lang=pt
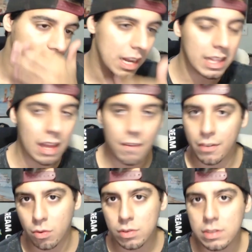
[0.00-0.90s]
ele
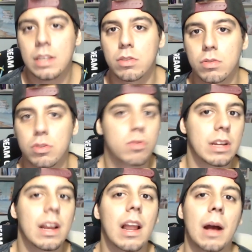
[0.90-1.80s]
deve acontecer isso, de
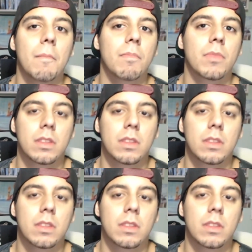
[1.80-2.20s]
congelar.